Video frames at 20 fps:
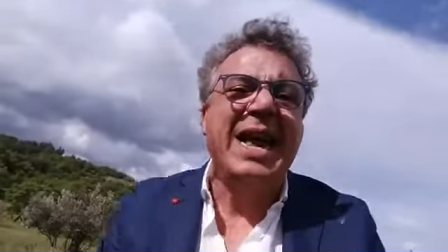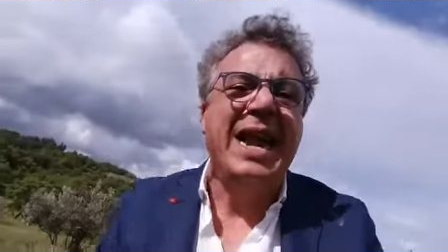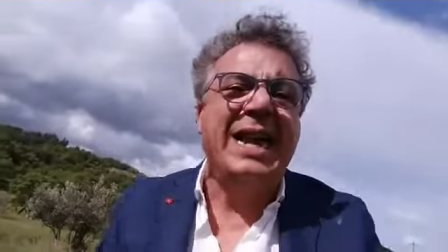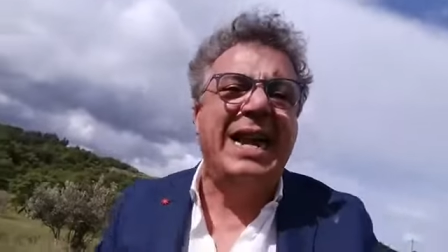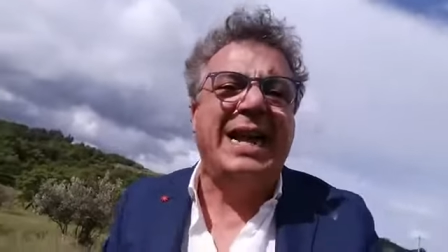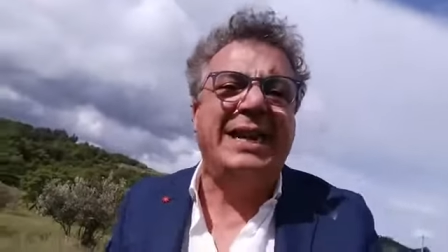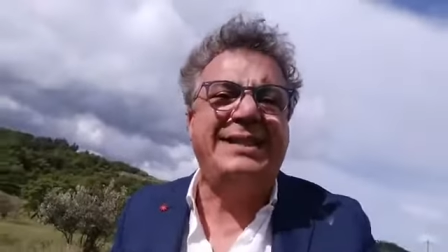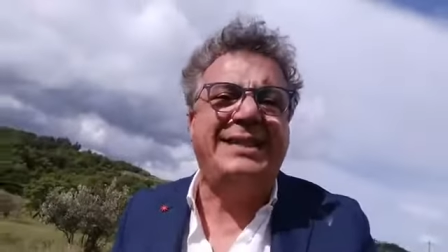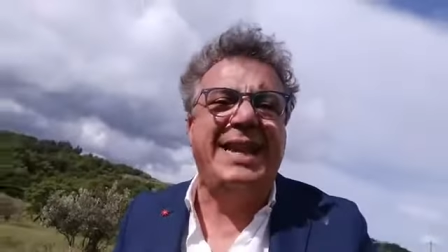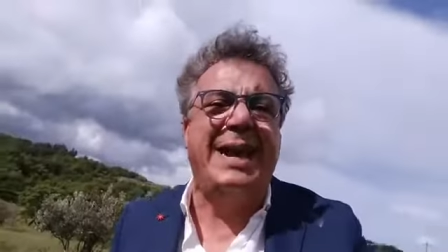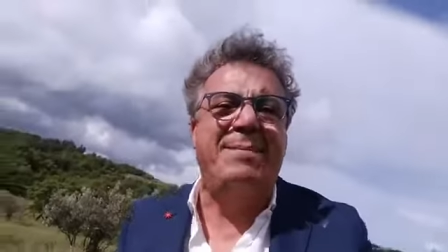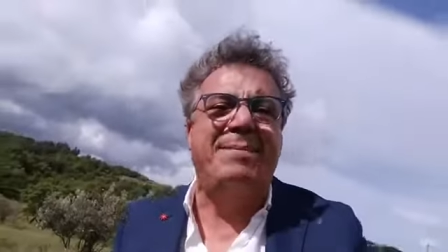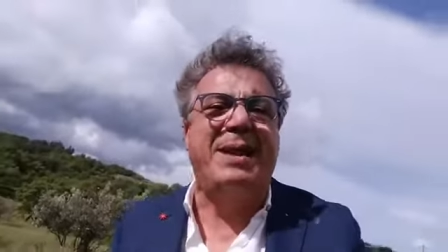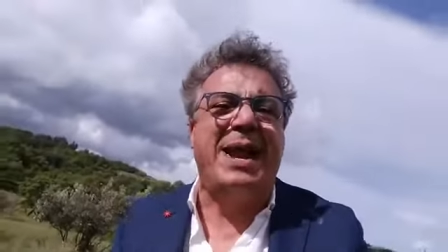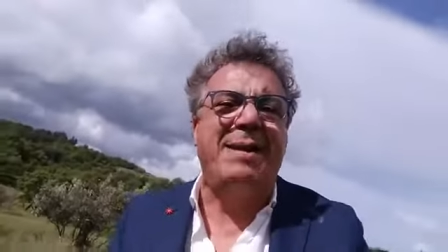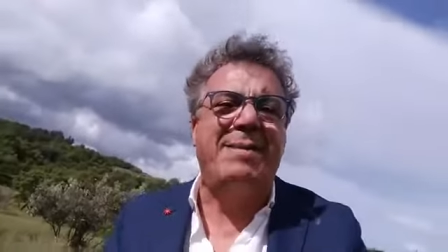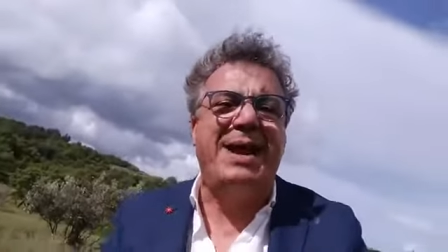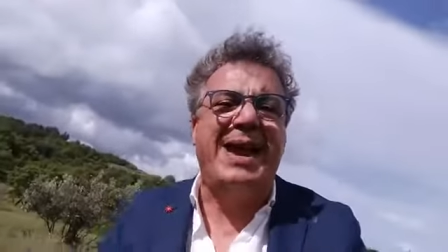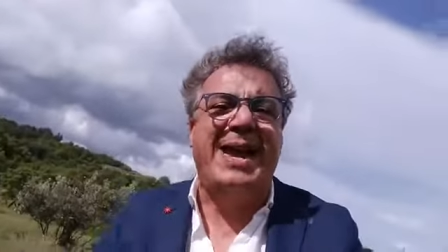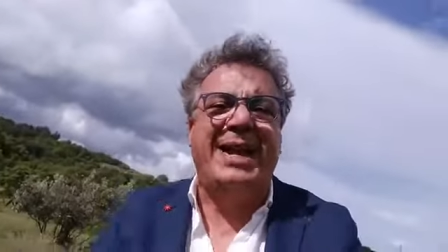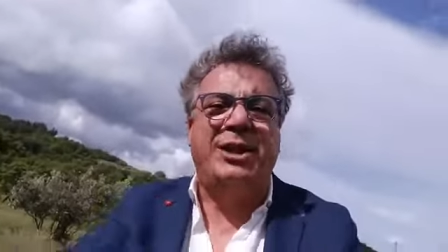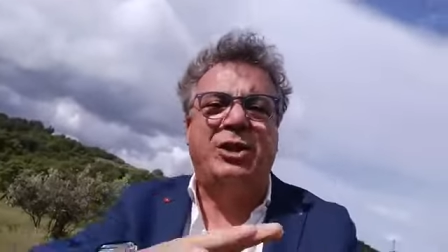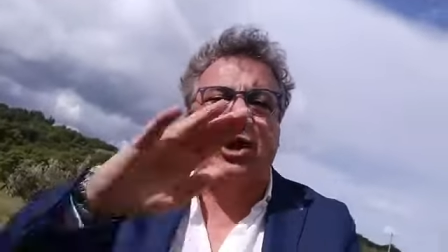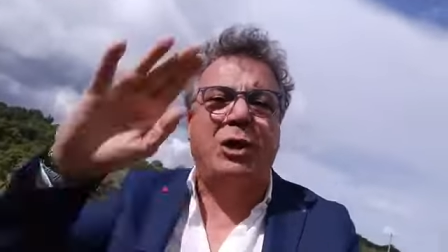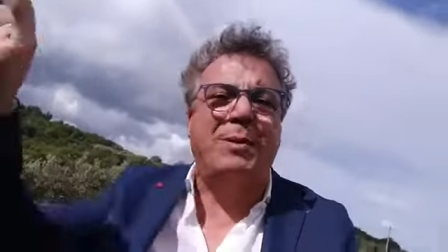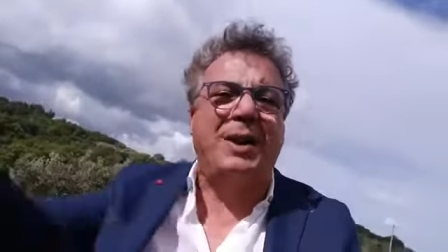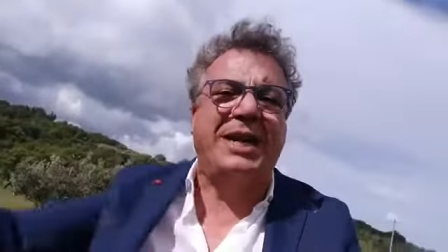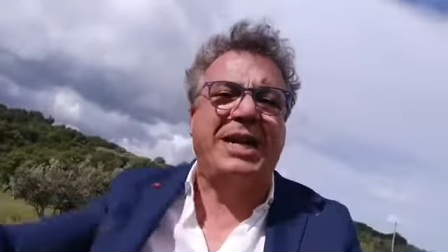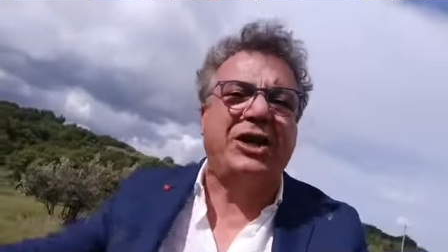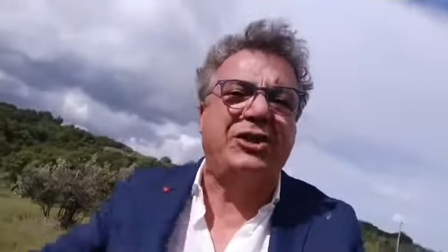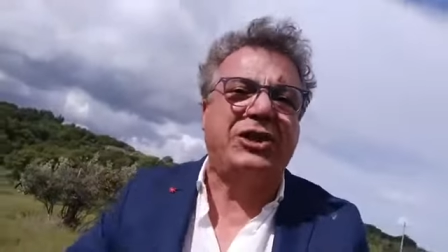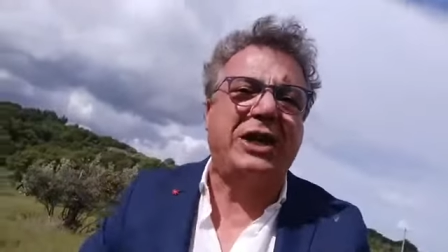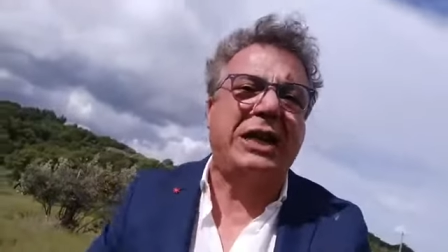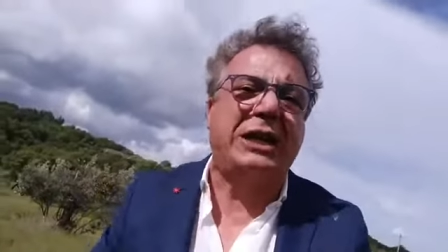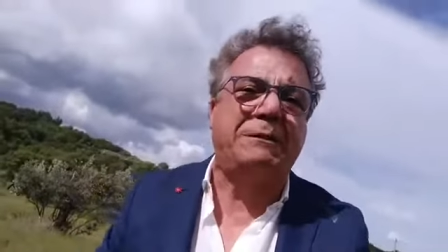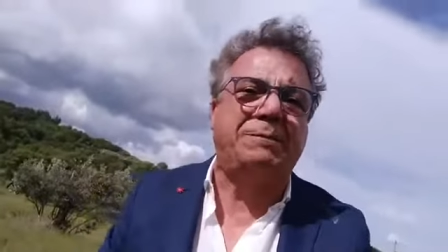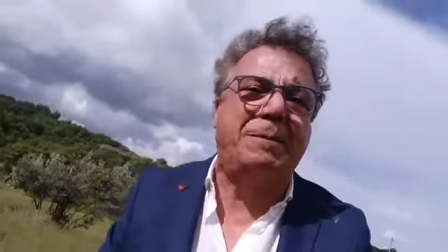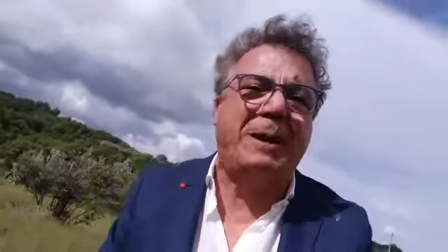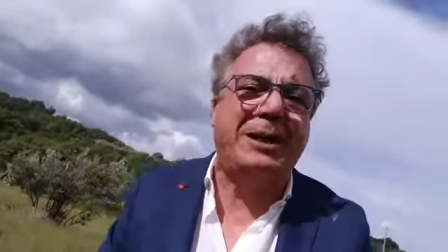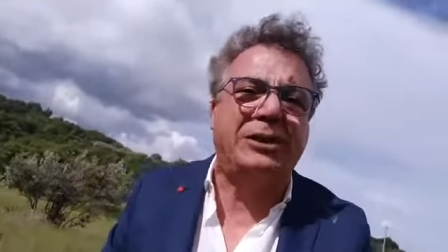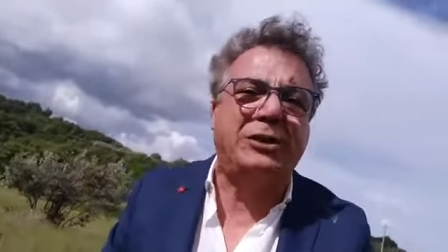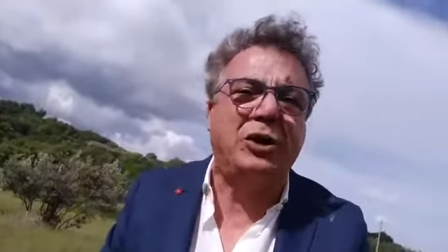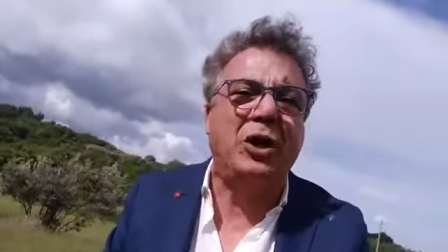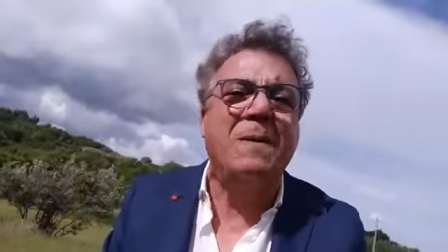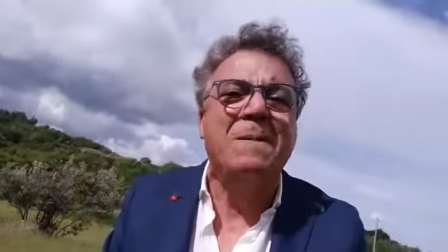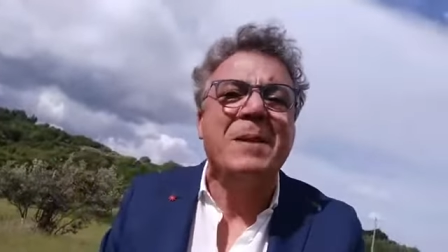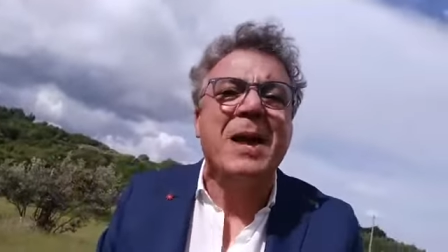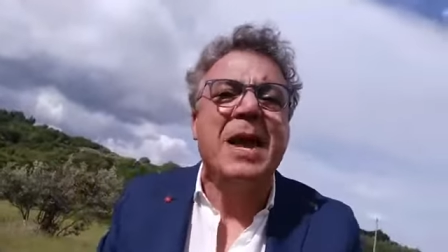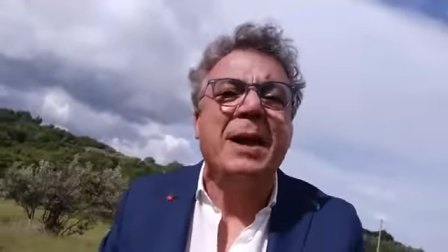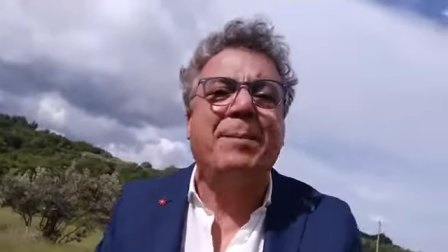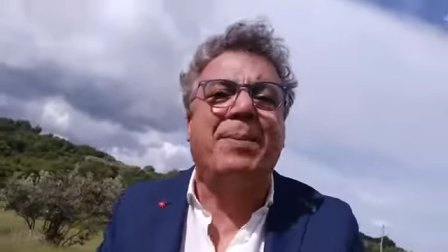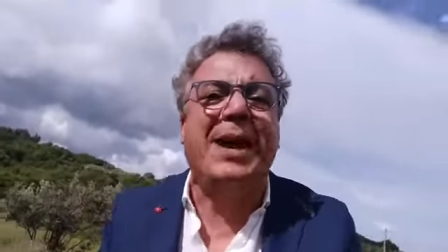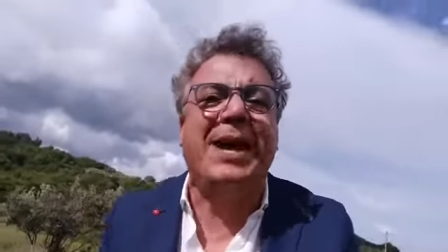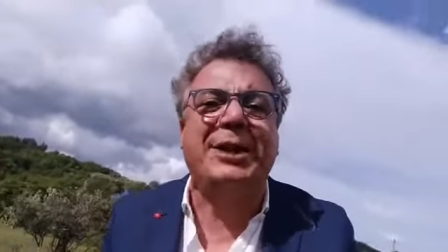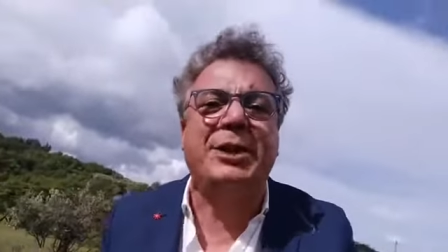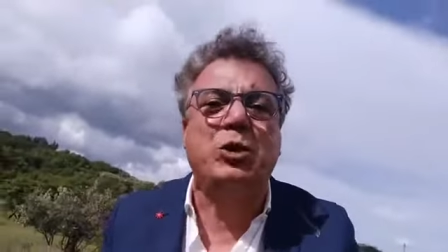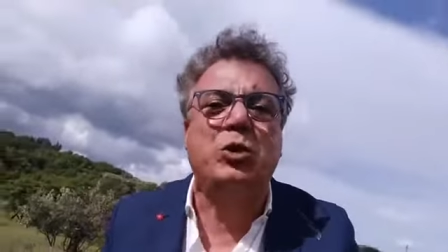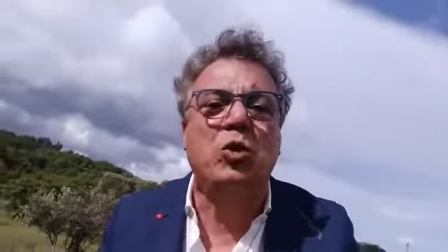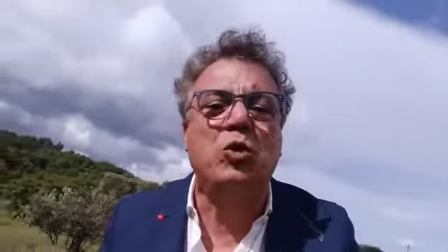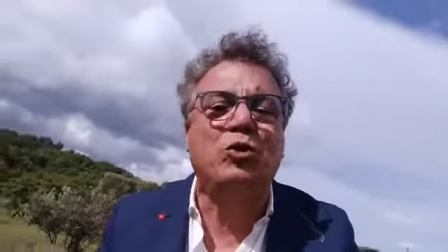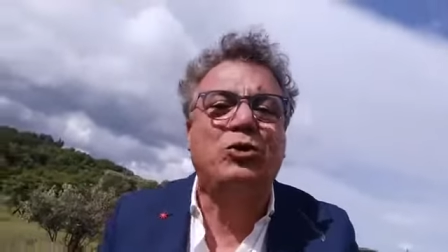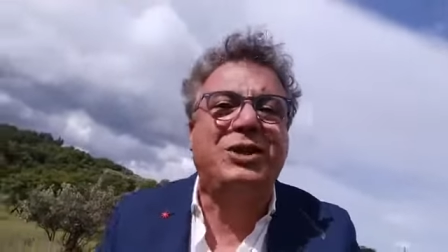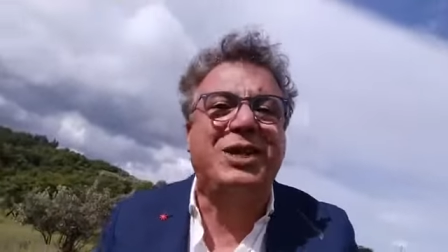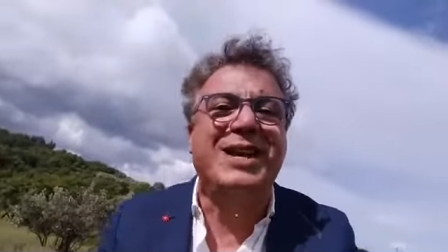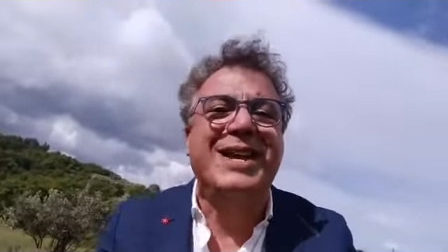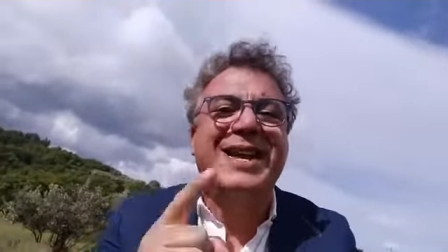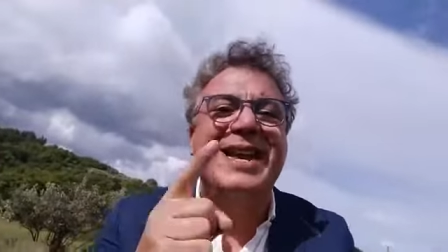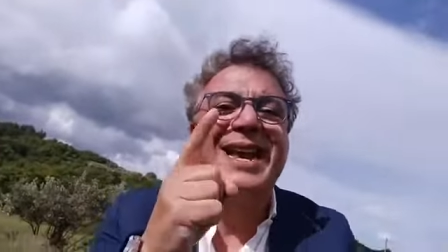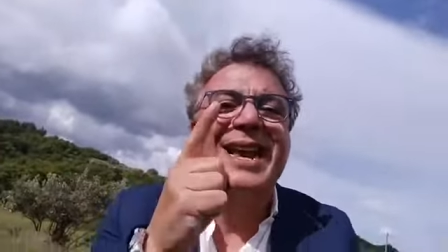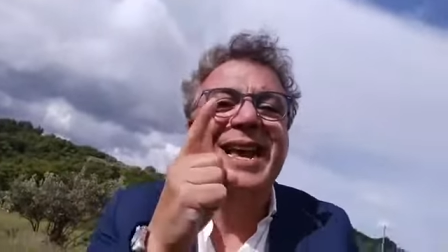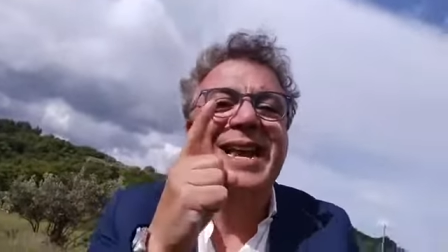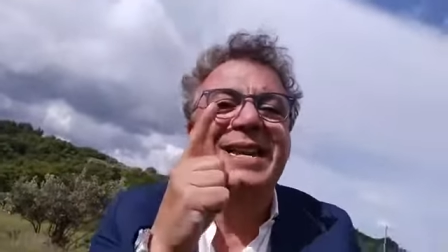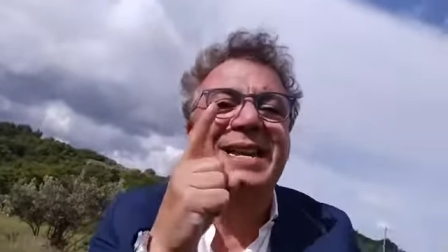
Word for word: l'assembramento perché c'era spazio per tutti.